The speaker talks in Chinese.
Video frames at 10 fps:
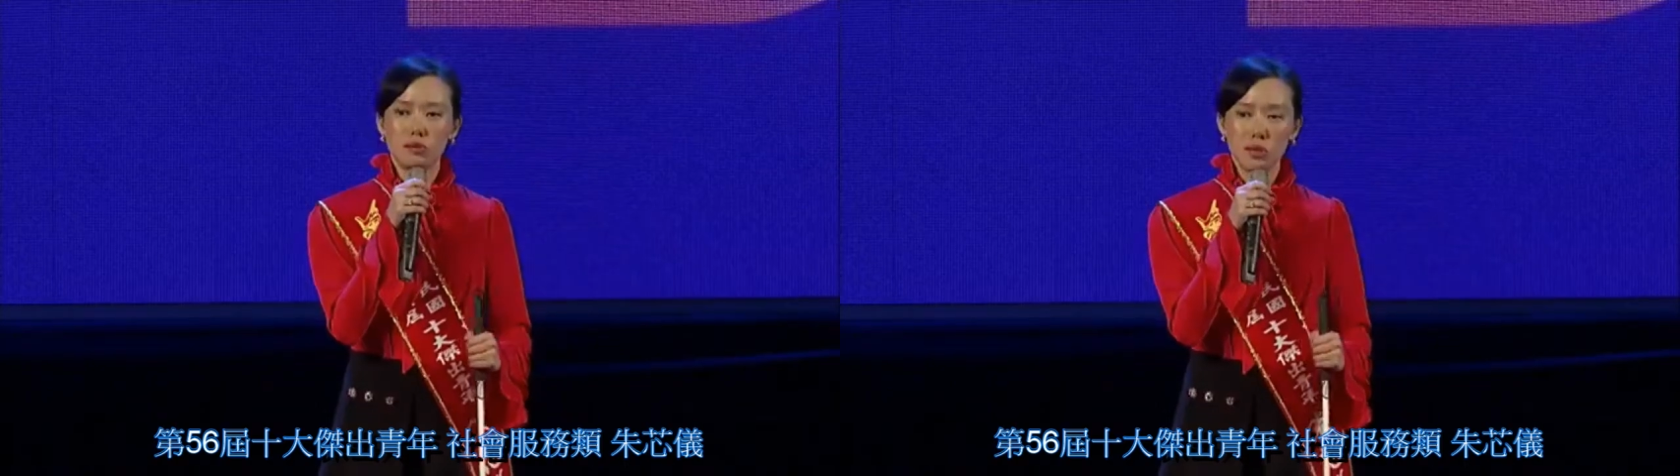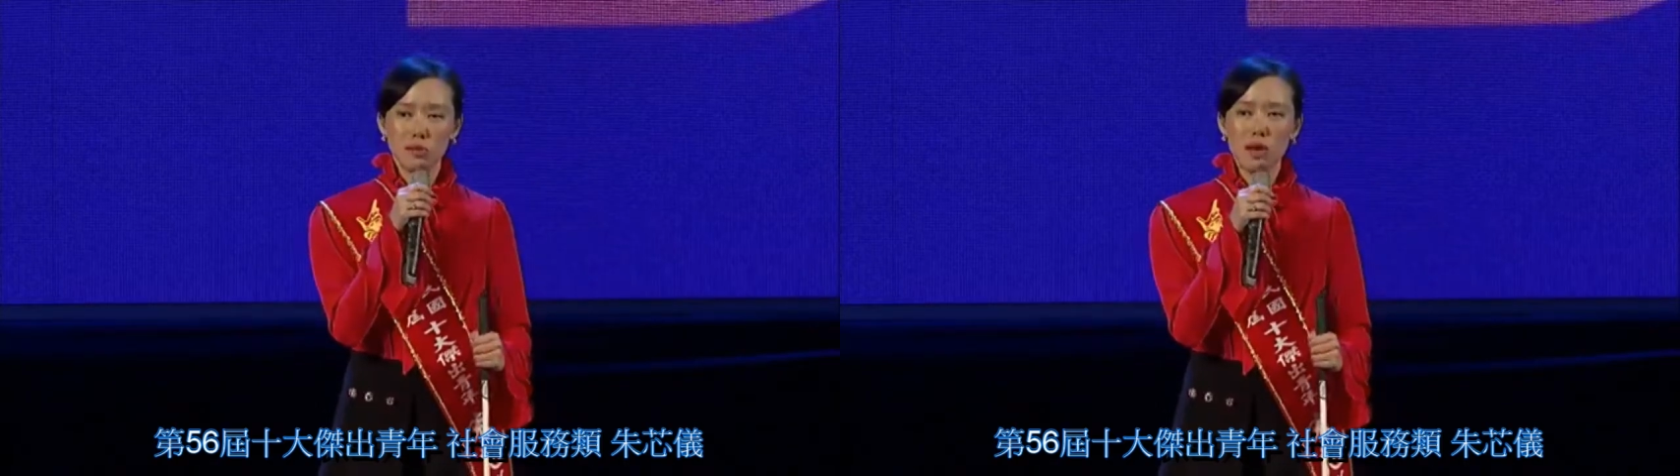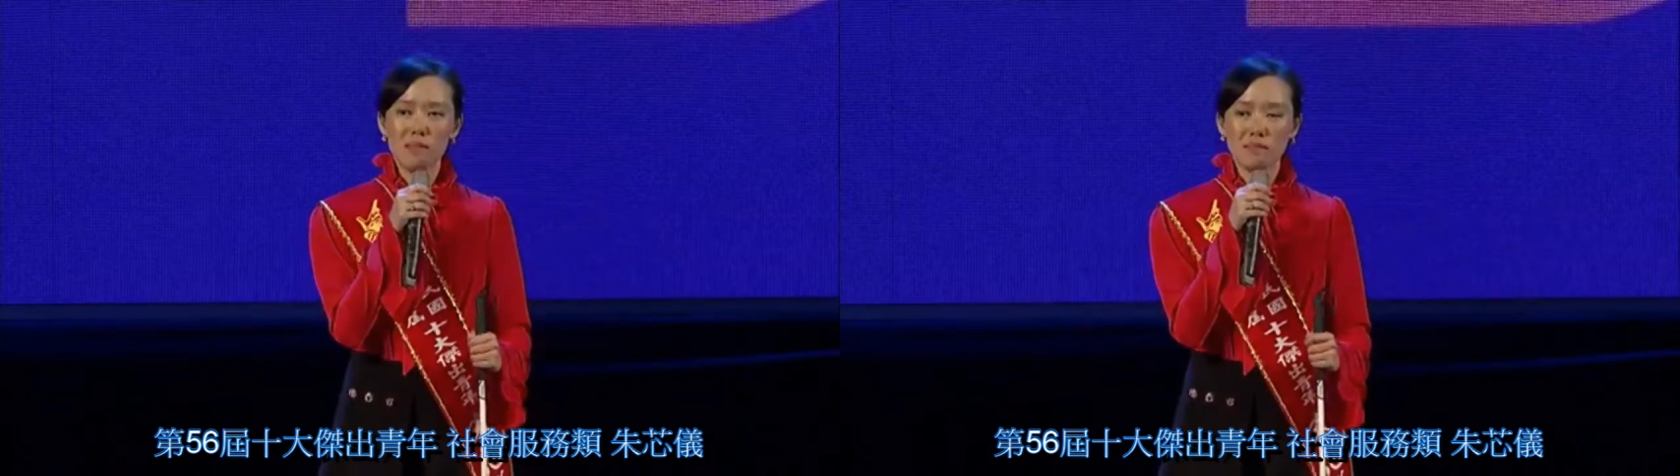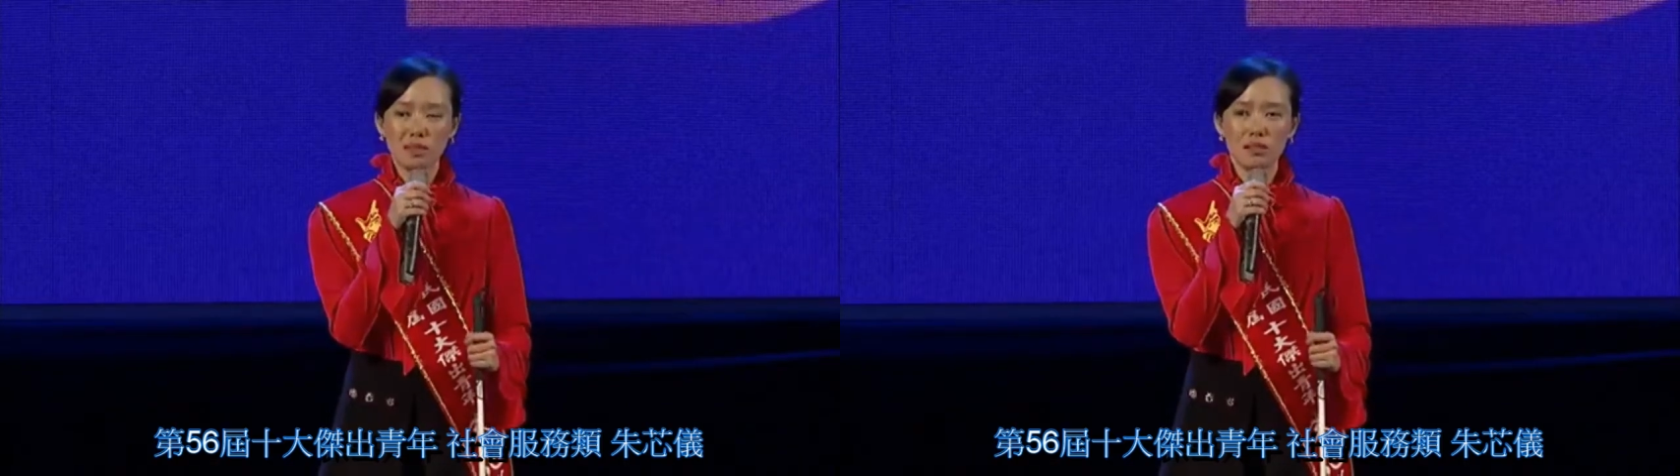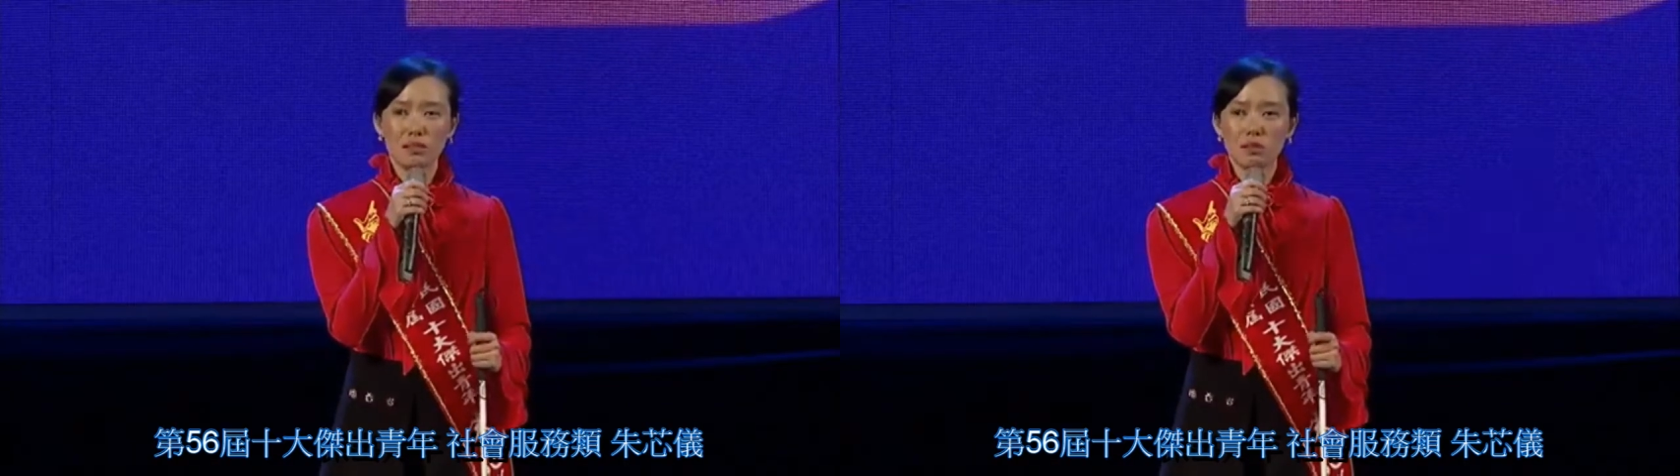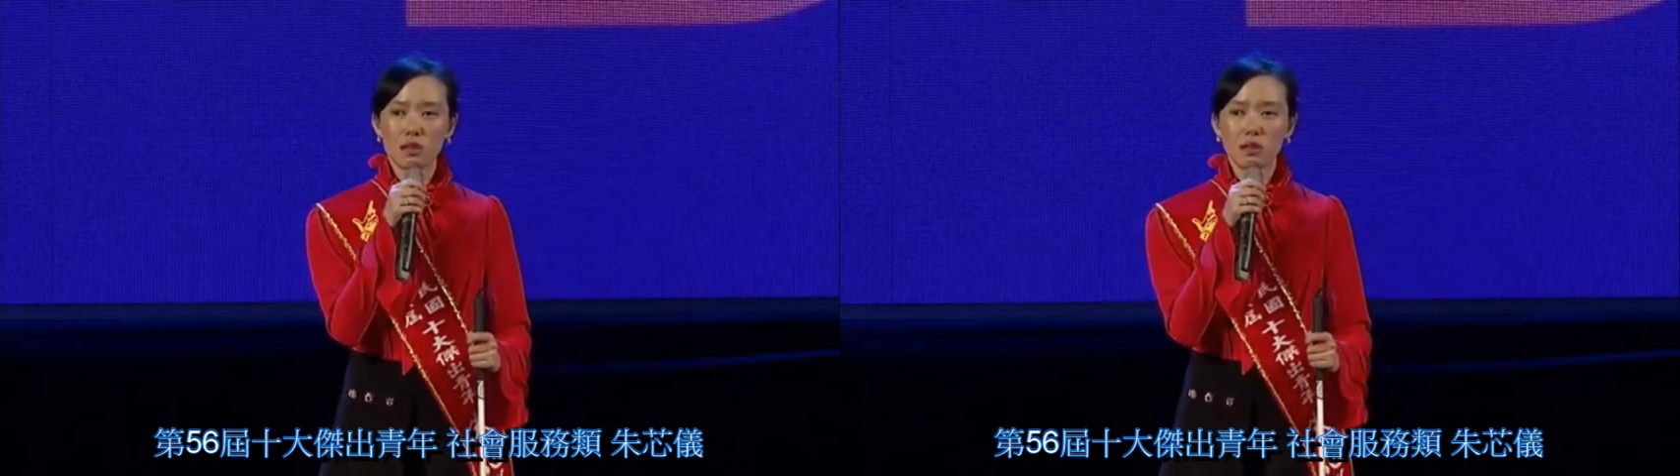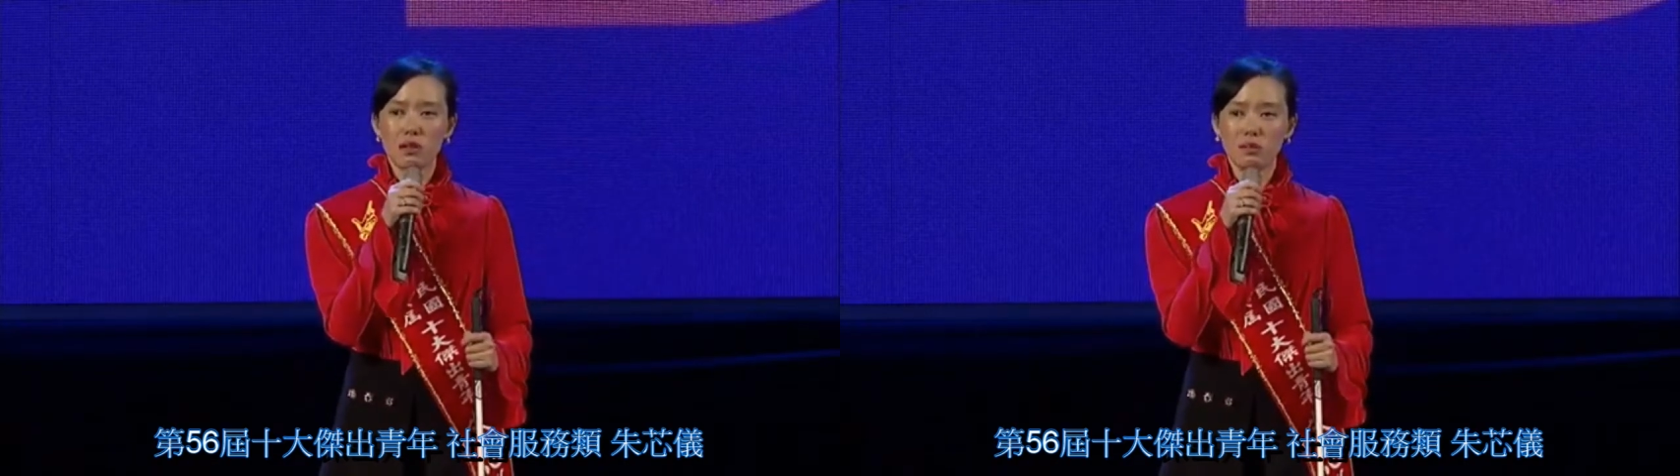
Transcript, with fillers: 绝对不是最